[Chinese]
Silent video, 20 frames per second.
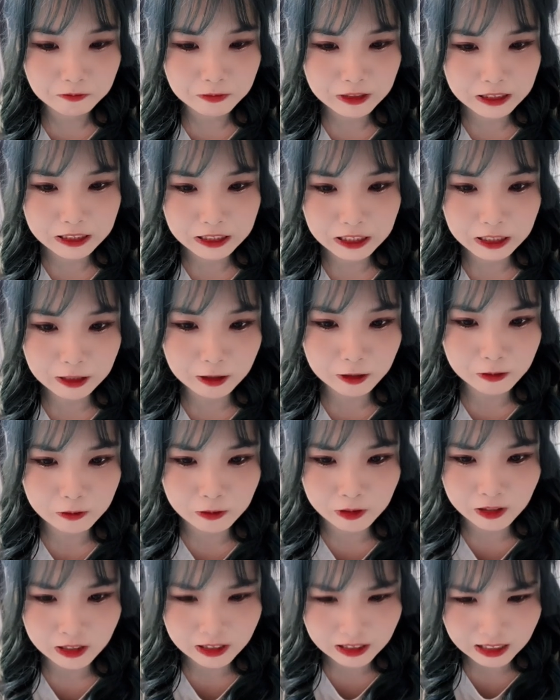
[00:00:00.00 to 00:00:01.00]
明天我
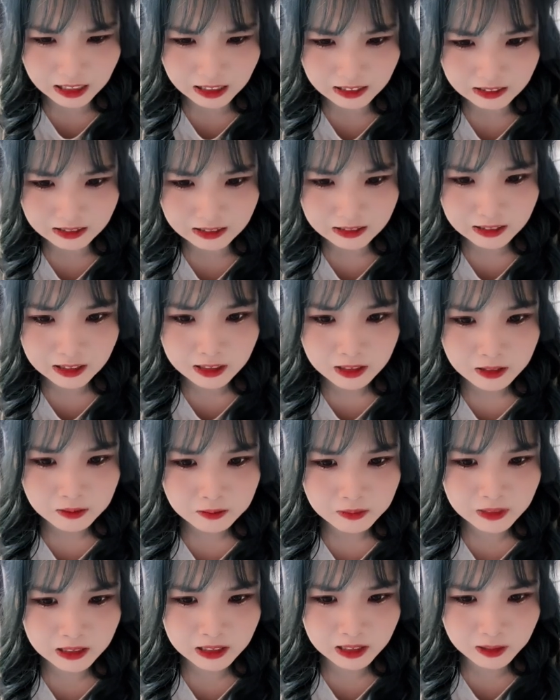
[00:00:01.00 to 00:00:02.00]
不会刚。
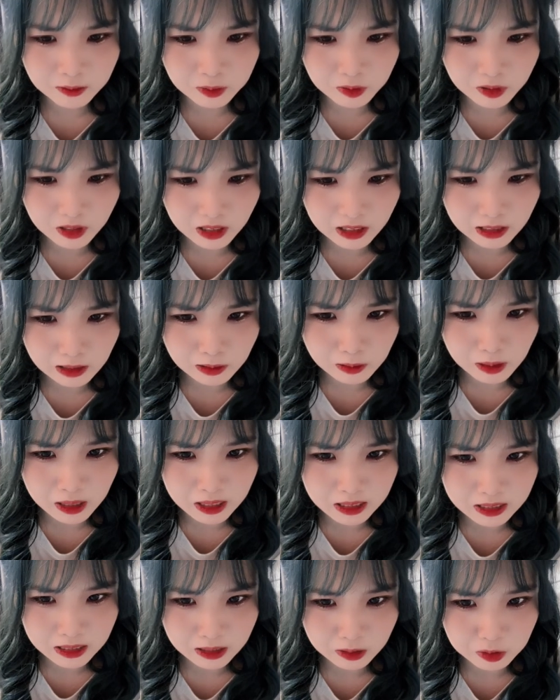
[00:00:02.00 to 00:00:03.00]
明天不会一个
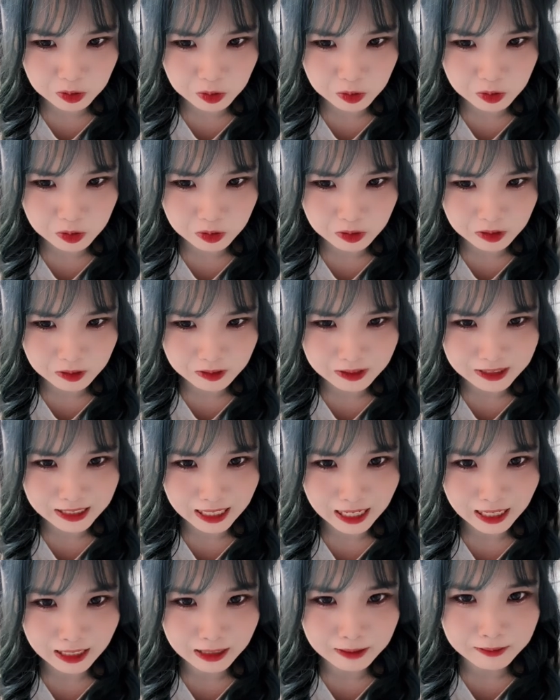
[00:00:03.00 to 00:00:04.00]
晚上我就九九
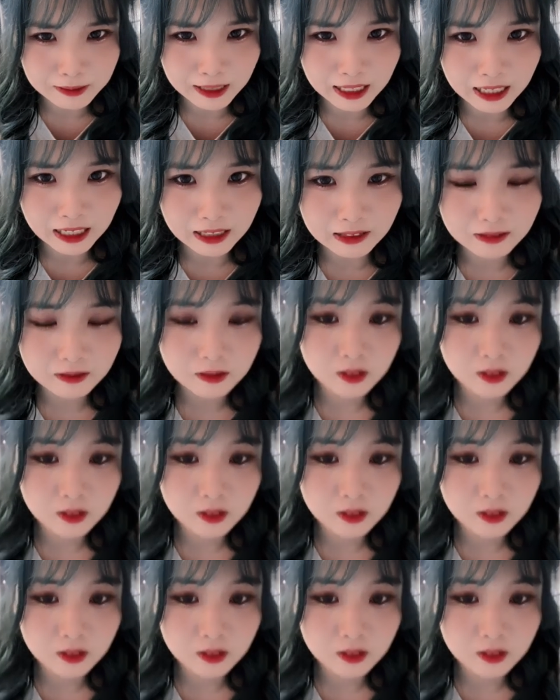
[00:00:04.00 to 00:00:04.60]
加了吧？